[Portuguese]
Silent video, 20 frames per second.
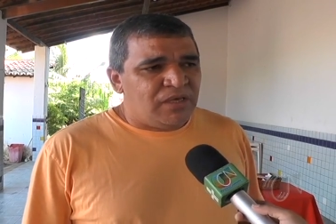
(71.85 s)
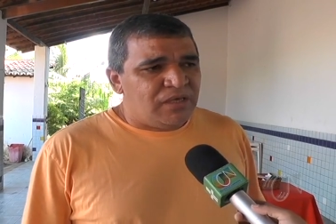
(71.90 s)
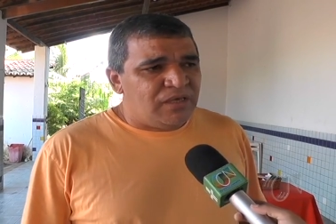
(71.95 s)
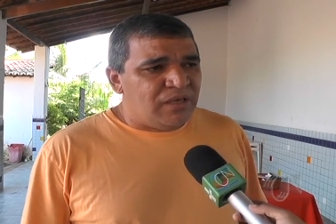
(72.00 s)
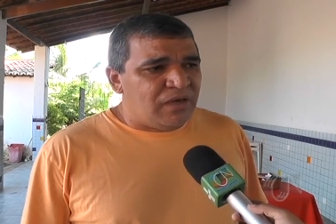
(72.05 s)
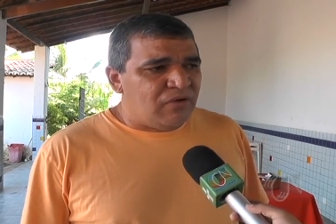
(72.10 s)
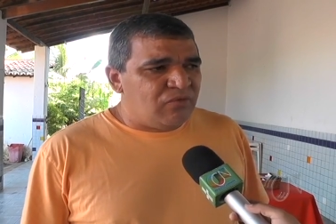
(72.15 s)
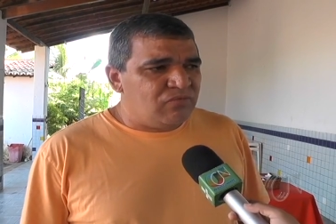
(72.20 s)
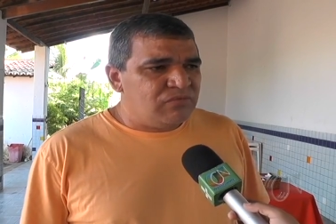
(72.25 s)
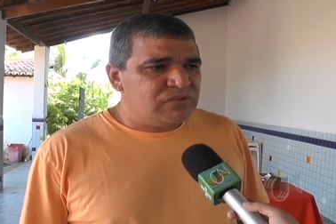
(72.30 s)

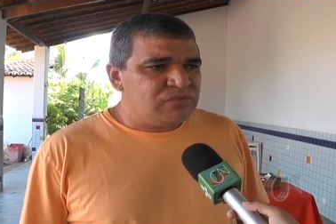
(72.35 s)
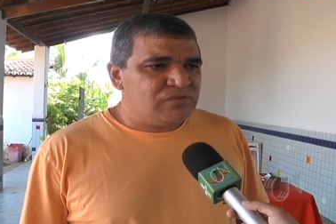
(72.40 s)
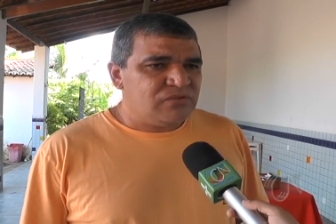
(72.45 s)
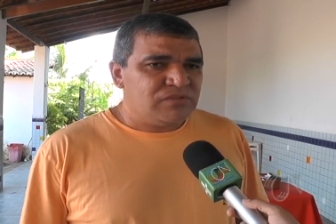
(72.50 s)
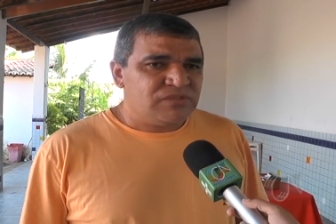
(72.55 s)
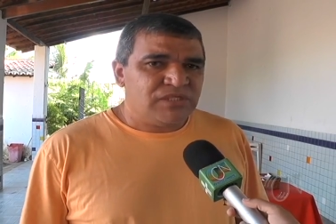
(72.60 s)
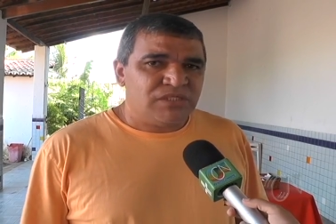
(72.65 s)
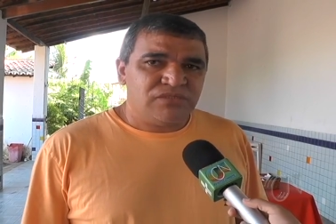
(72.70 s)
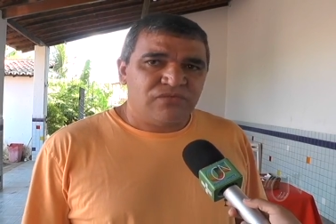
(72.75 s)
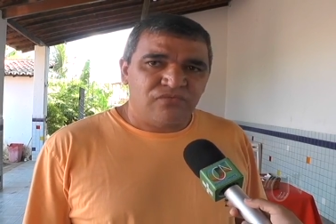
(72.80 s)
E algumas
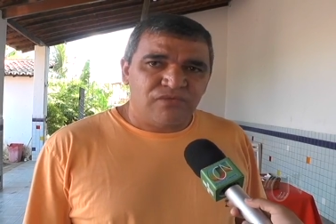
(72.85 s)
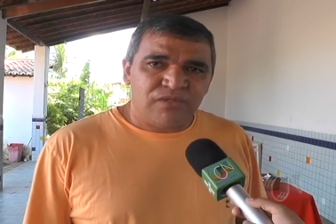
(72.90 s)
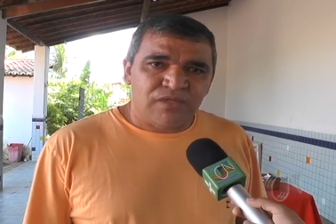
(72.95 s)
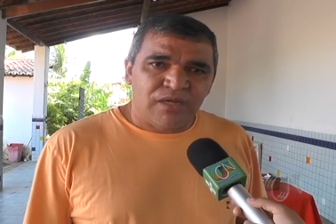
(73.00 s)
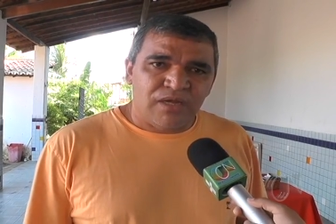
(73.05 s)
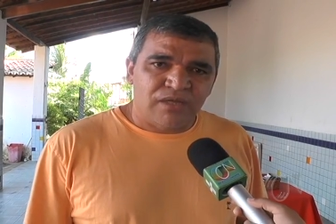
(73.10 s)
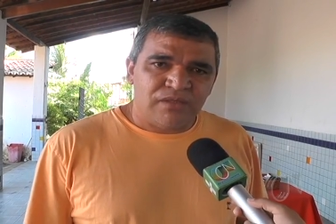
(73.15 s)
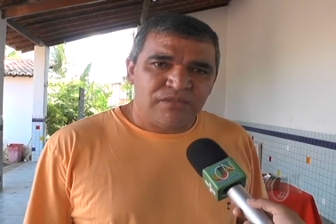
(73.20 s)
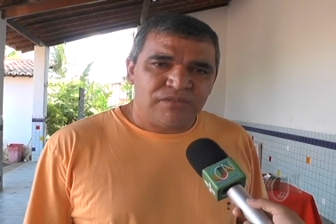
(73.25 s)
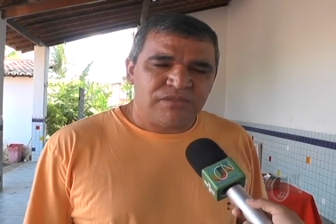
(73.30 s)
outras
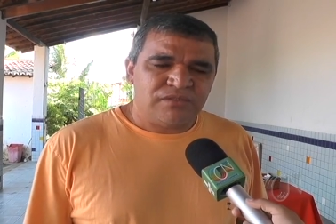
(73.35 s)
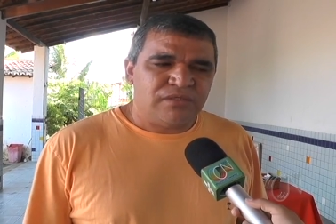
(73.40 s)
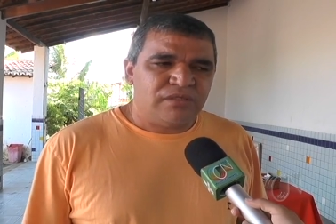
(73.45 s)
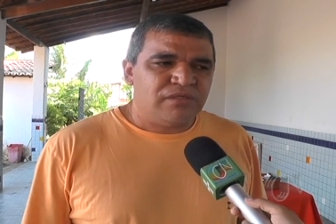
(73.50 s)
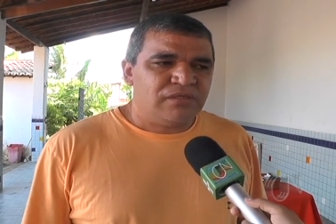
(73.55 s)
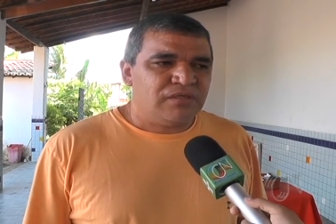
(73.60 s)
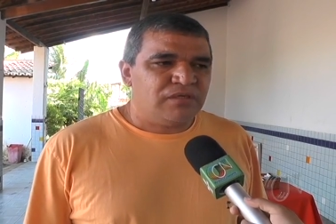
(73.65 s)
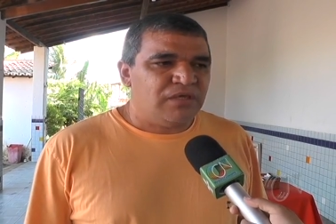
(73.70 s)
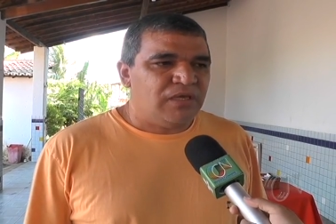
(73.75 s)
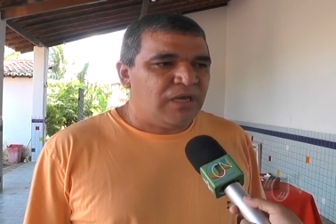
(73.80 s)
atividades
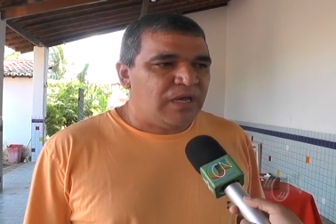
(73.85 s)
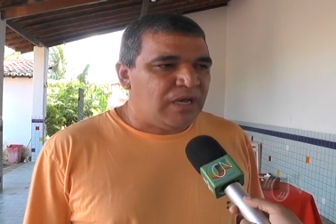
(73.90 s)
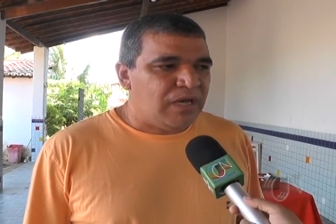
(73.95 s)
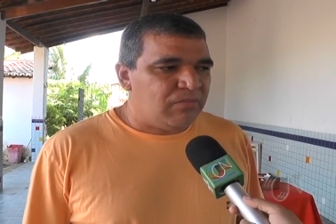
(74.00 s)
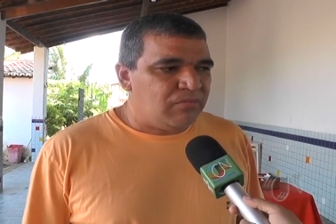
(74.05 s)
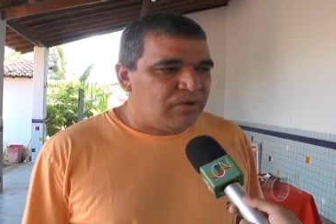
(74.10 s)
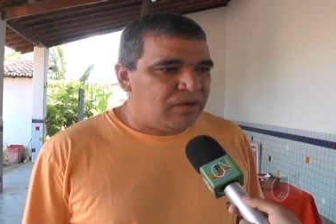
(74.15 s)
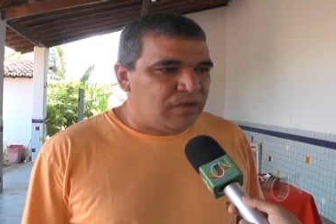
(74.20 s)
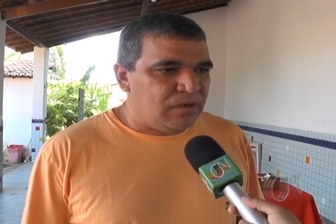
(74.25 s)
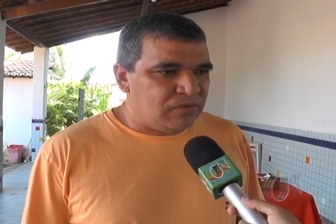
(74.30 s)
né, que a
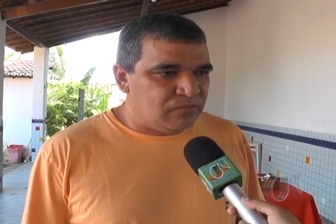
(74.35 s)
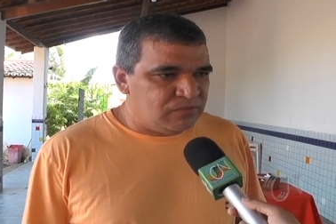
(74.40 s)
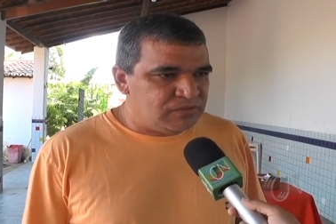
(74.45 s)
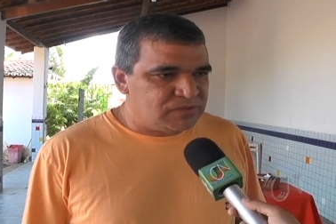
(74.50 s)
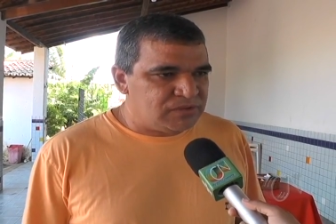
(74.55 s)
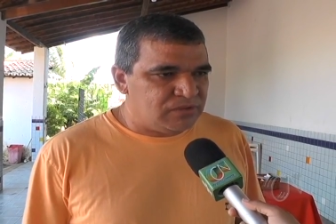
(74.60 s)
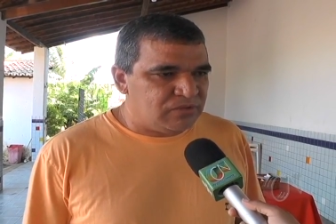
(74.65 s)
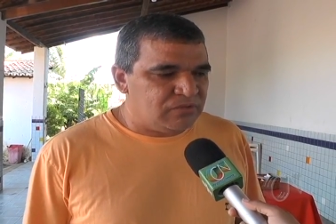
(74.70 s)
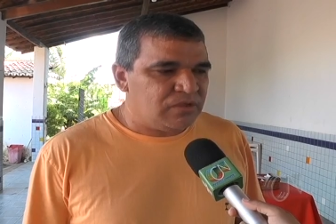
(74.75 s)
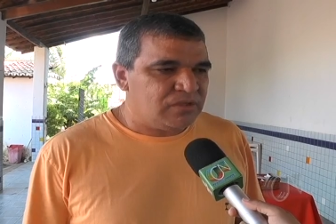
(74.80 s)
ABA
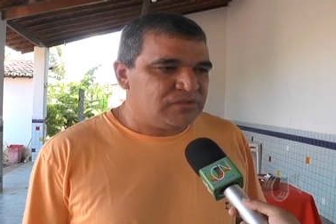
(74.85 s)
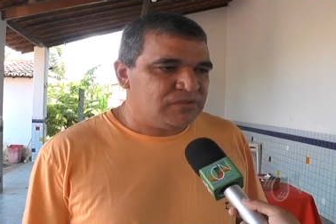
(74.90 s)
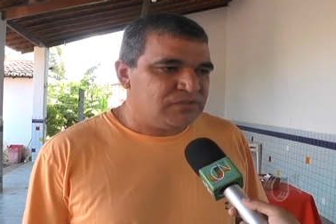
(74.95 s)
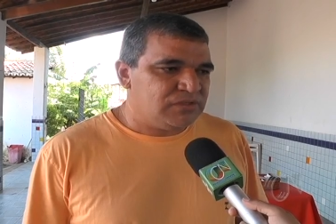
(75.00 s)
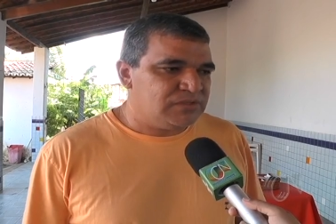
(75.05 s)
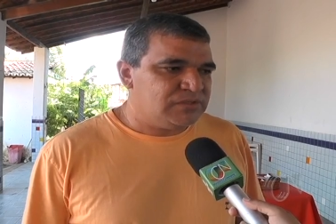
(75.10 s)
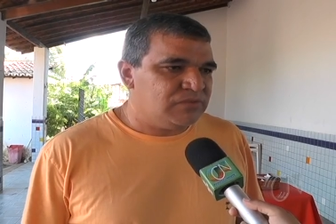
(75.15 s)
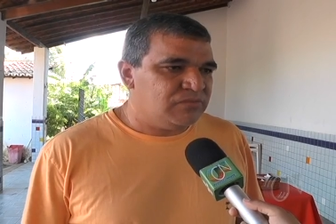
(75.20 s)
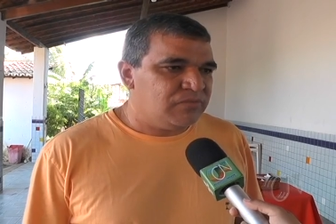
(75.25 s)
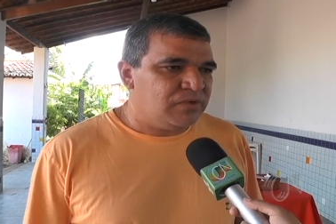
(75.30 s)
reconheceu, que é a
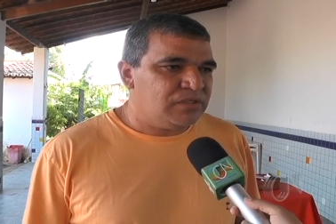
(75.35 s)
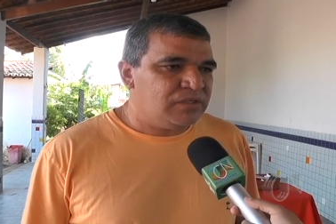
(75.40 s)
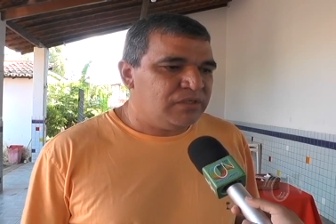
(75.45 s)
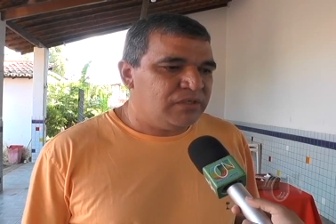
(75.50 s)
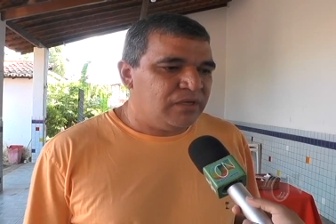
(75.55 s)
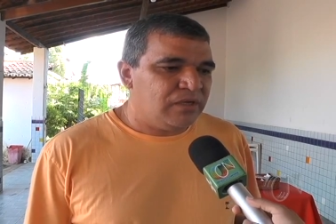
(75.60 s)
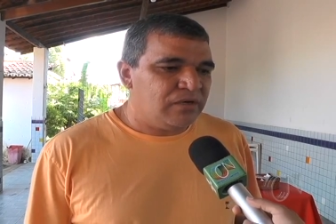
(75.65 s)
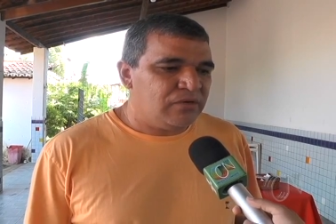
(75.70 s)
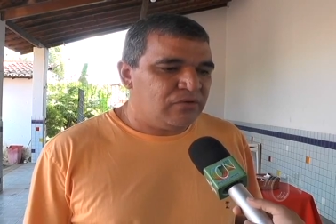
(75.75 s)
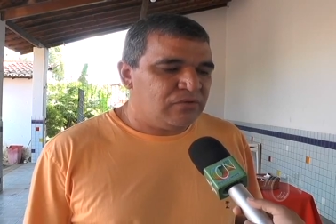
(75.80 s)
Associação
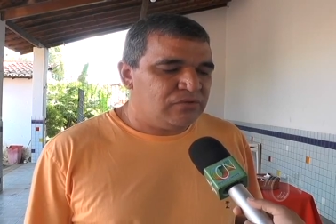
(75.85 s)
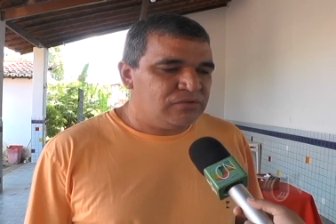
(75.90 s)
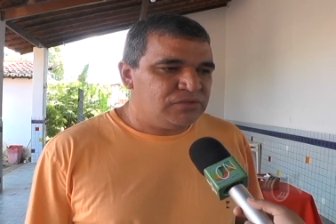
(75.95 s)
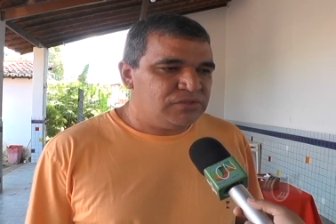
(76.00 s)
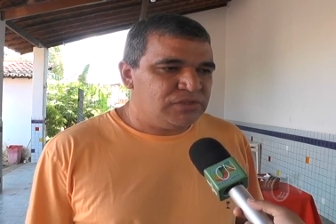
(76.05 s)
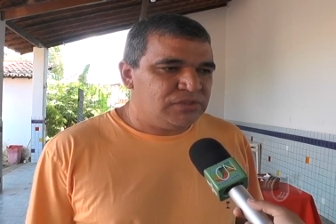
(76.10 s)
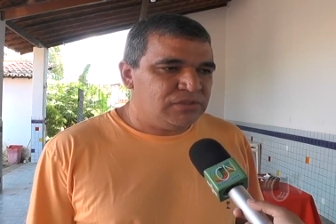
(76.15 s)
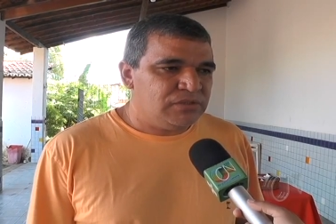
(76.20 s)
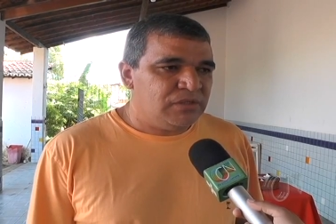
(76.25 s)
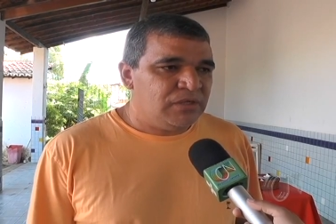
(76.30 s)
Brasileira de
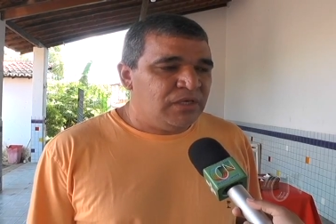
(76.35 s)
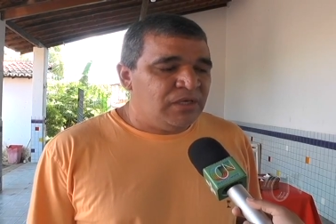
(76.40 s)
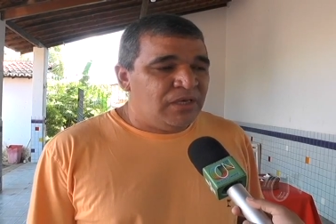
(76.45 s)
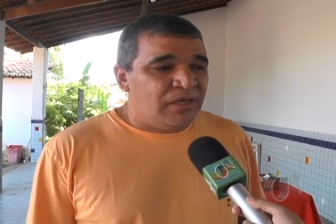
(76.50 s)
Agroecologia,